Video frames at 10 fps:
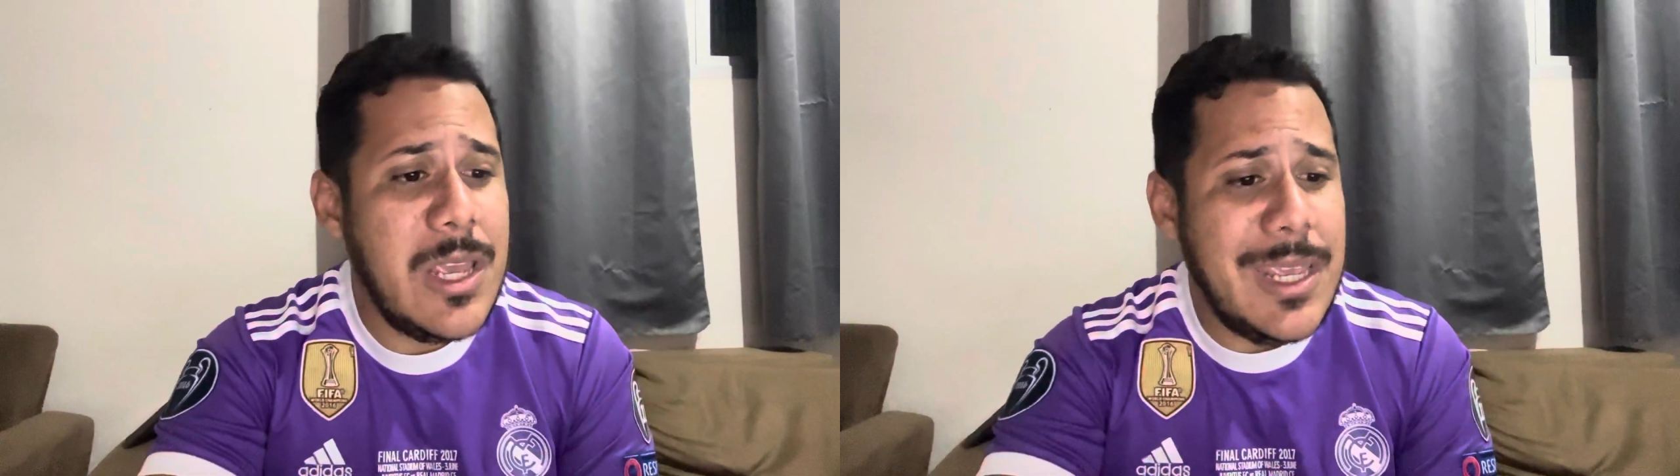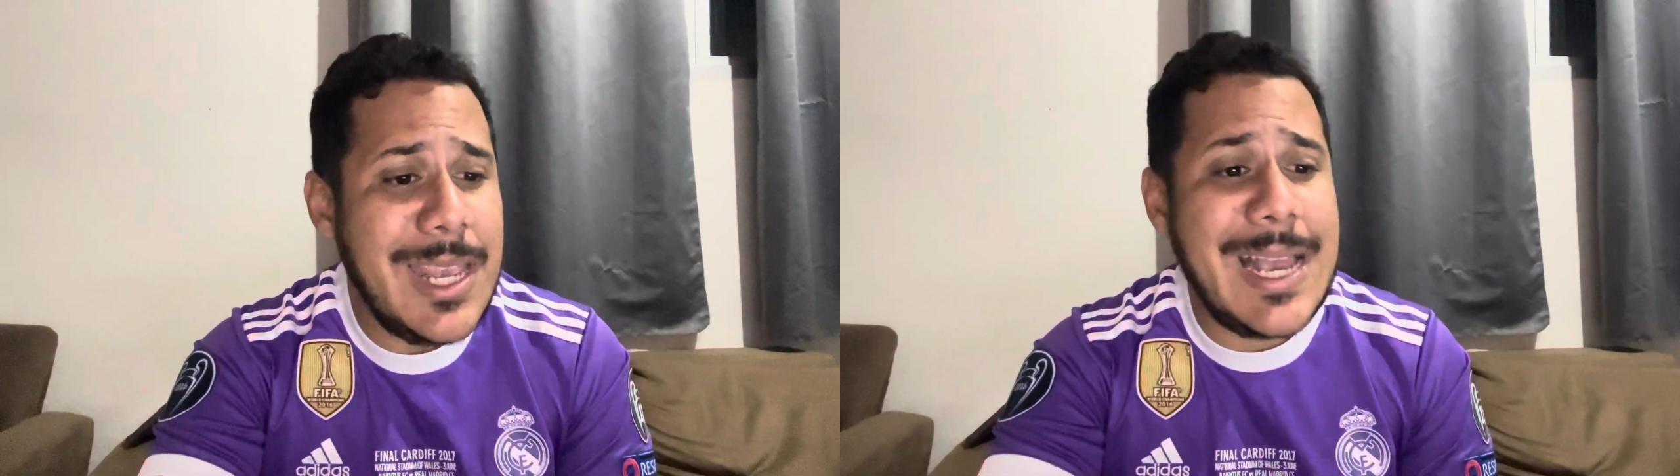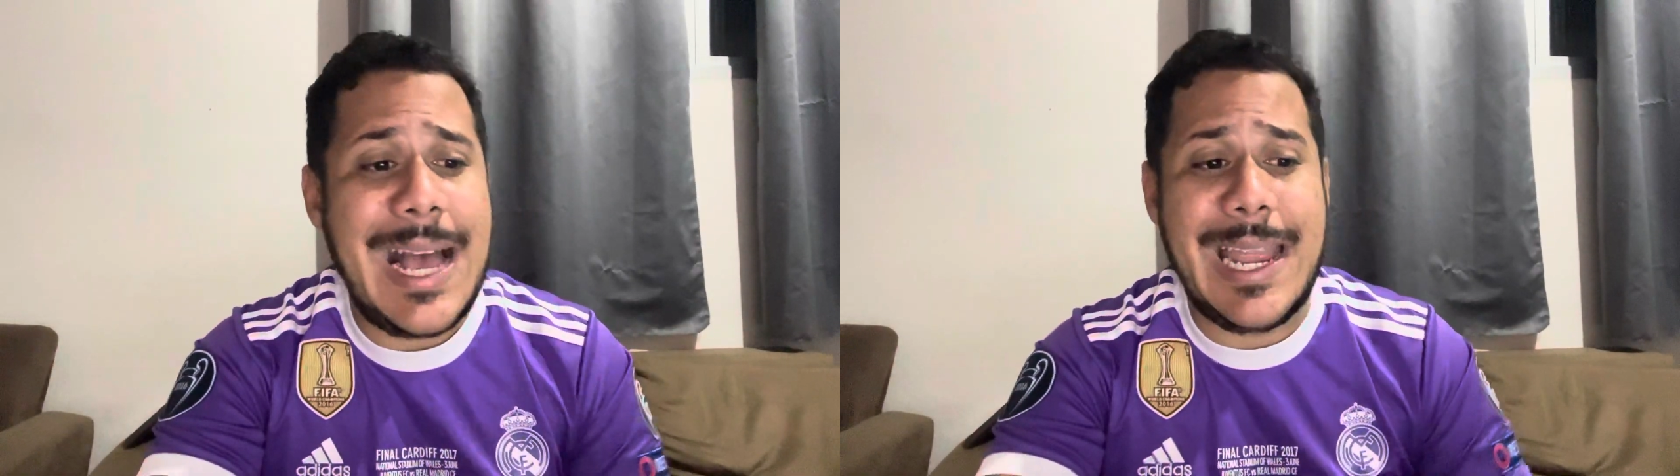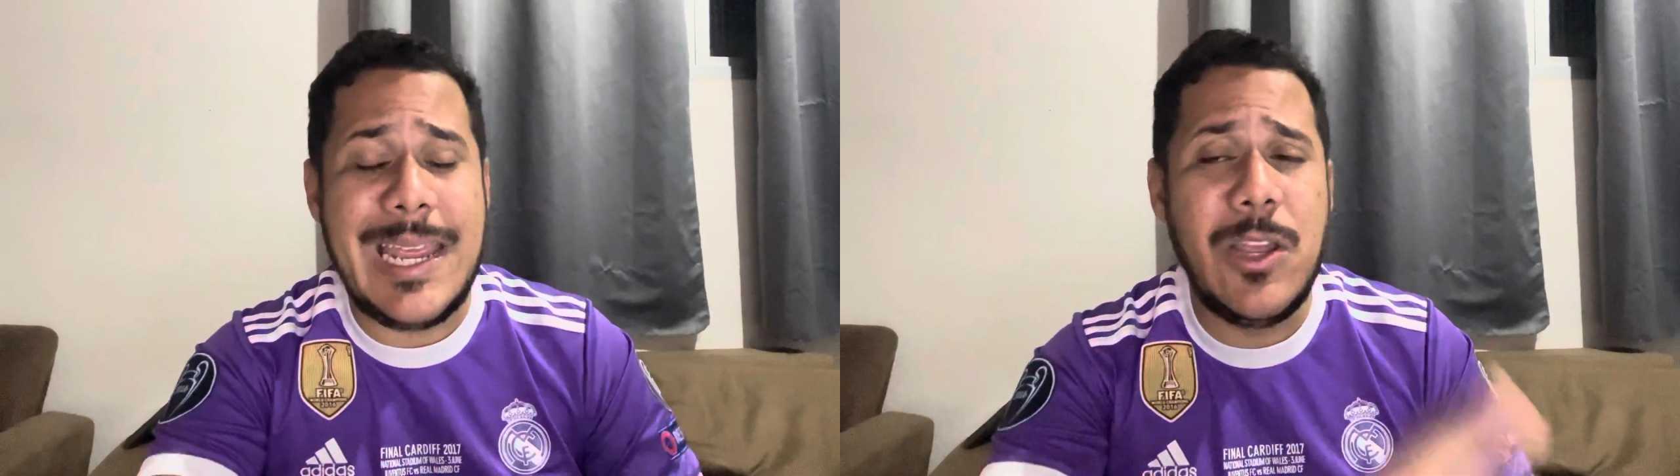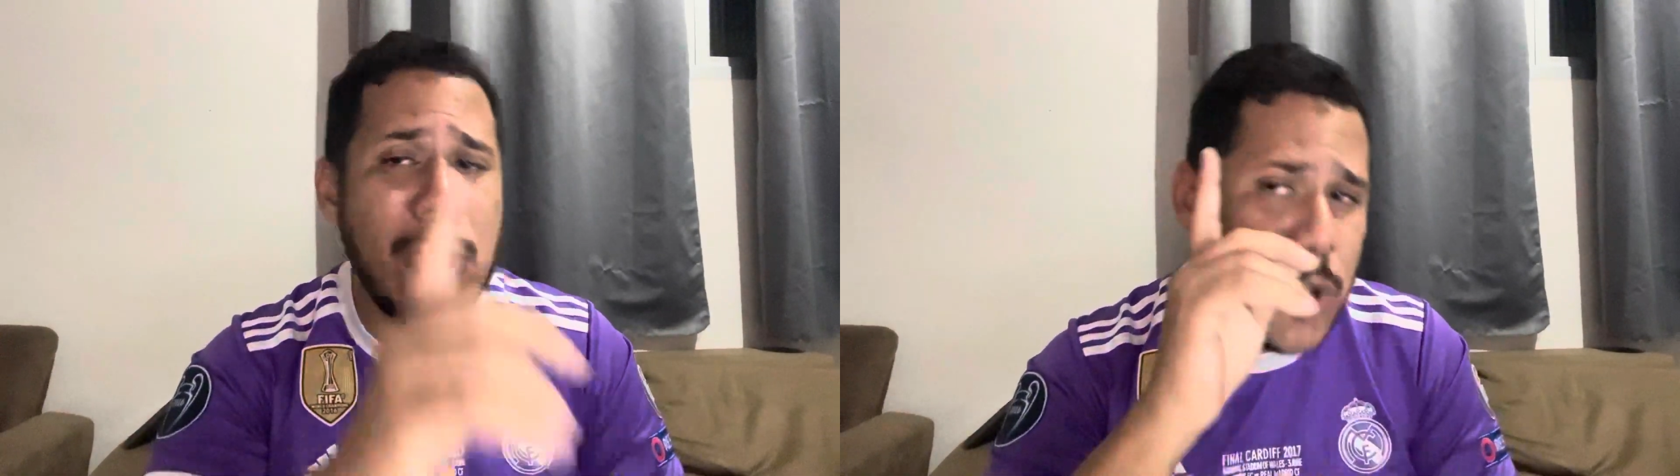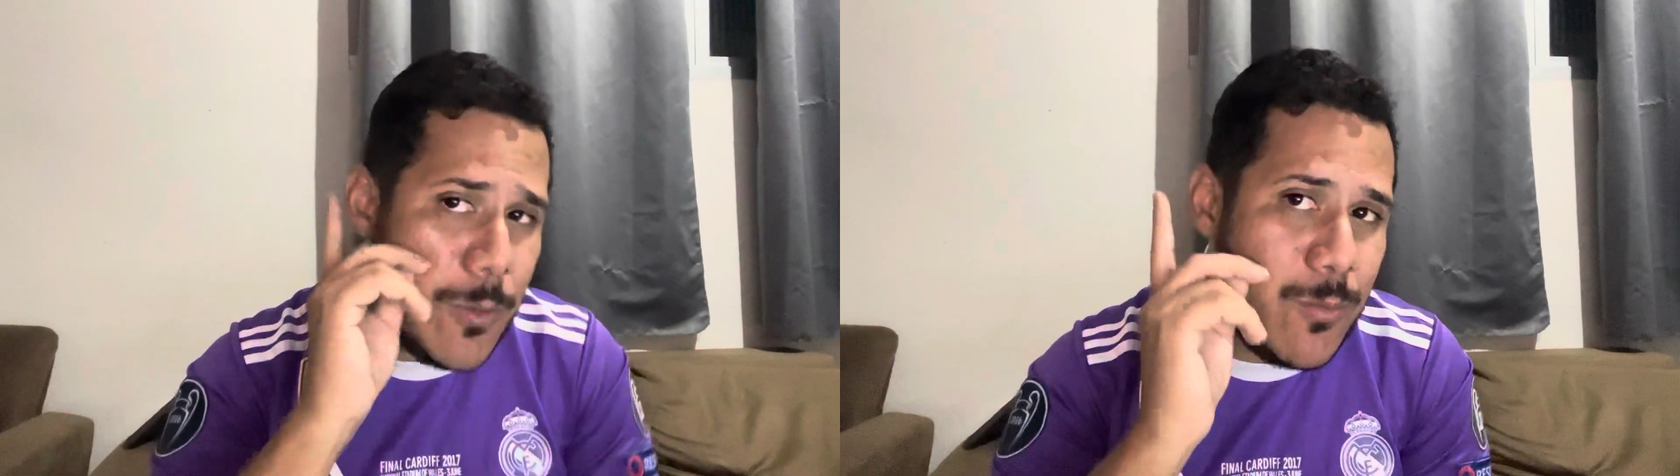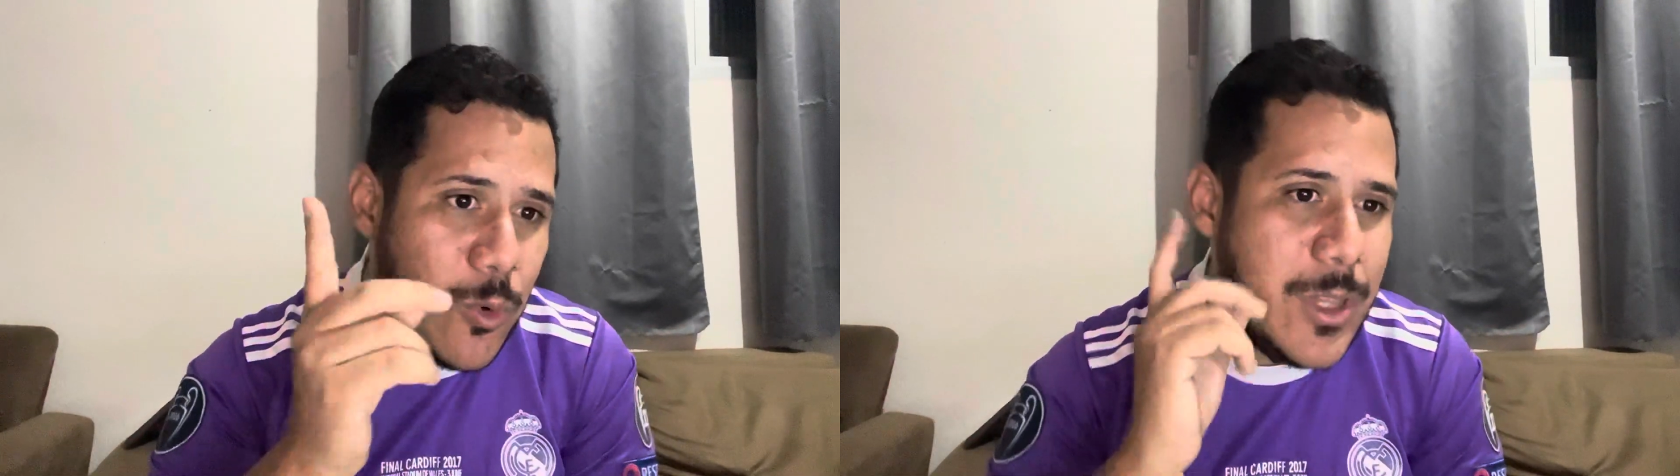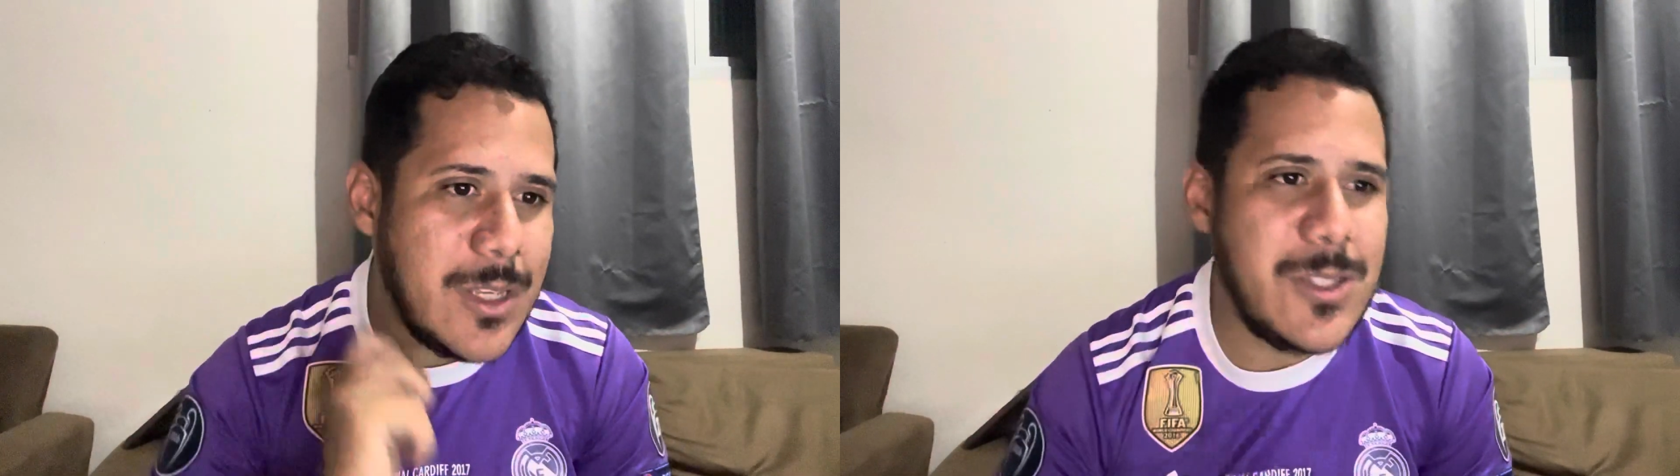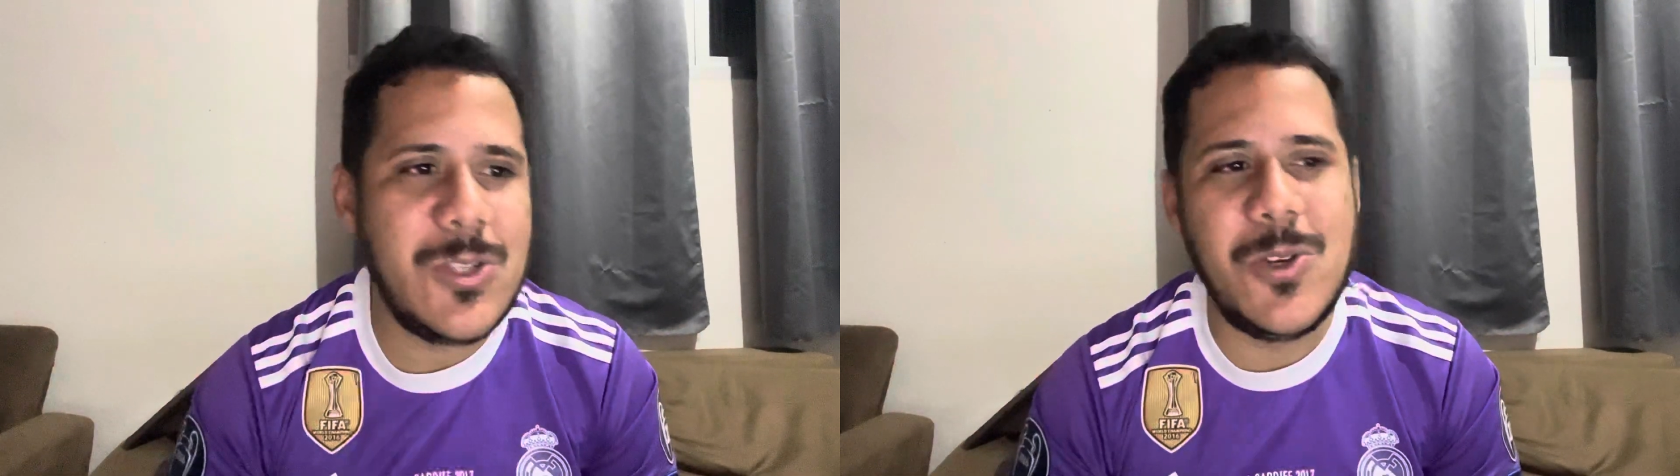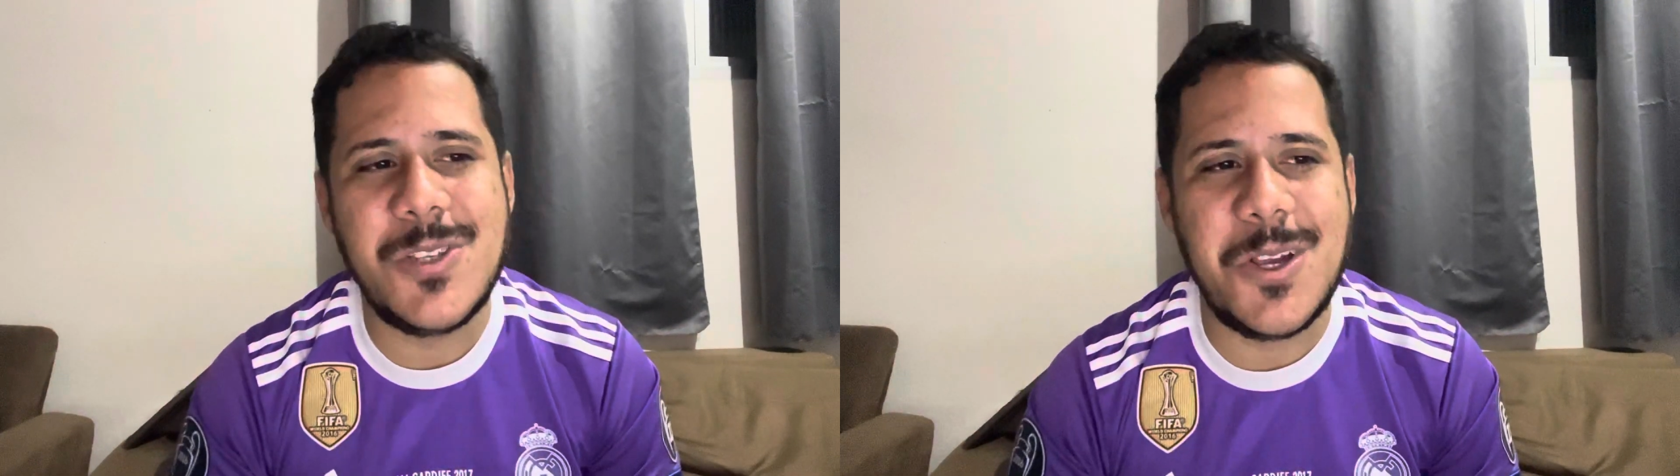E, cara, eu tô muito
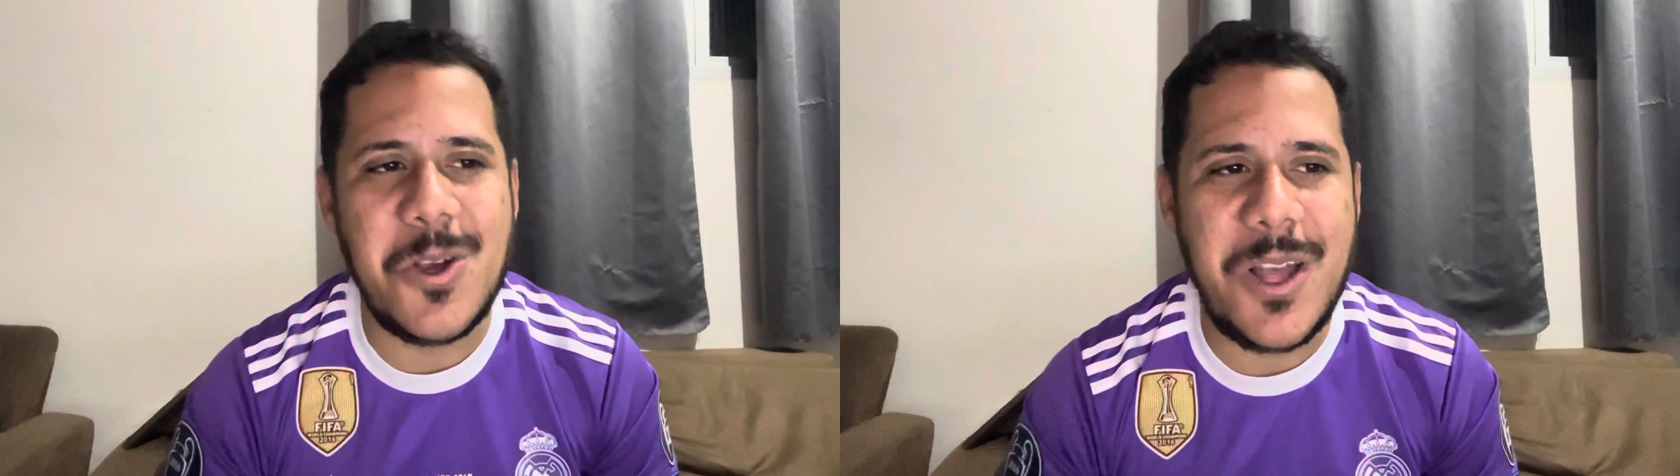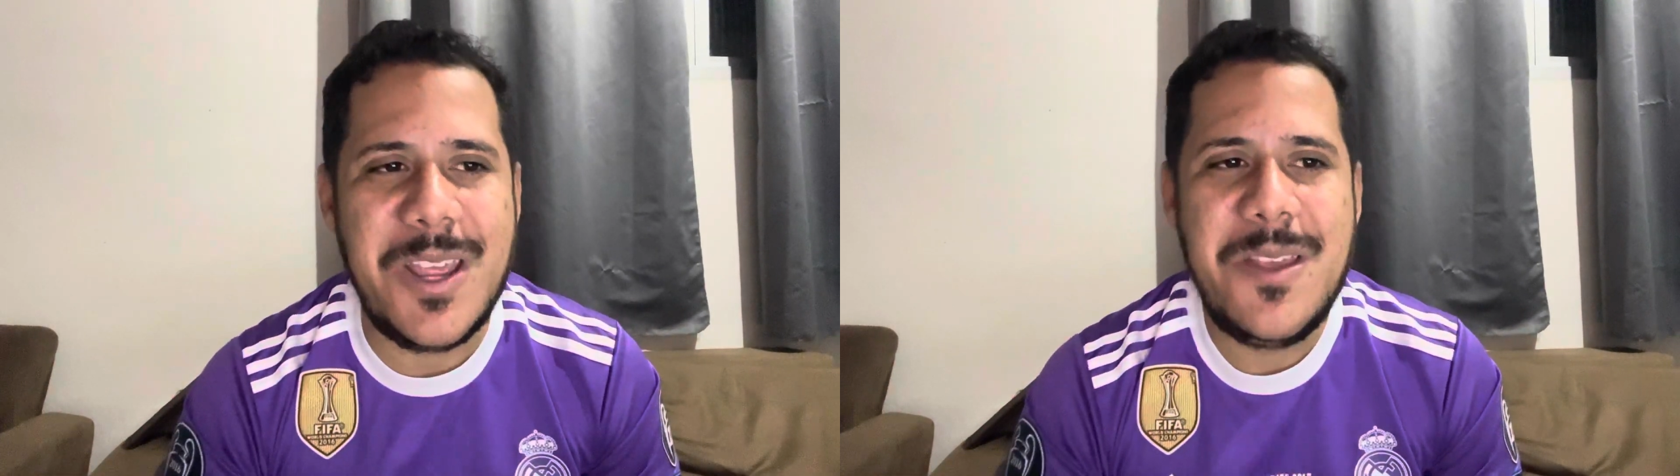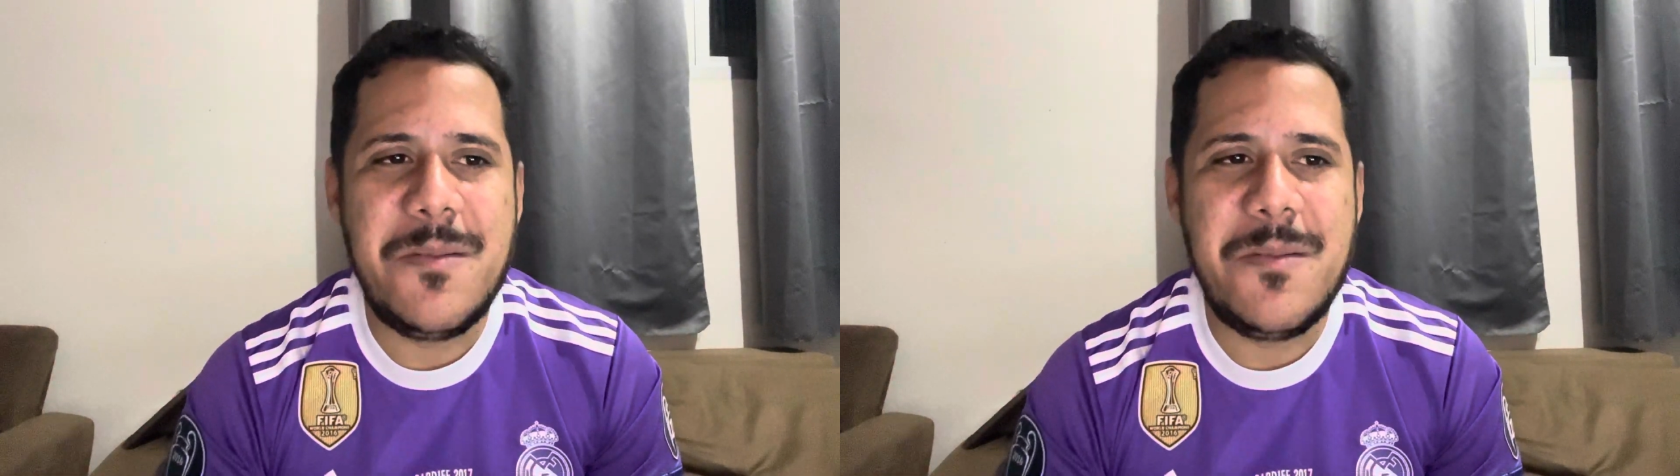ansioso agora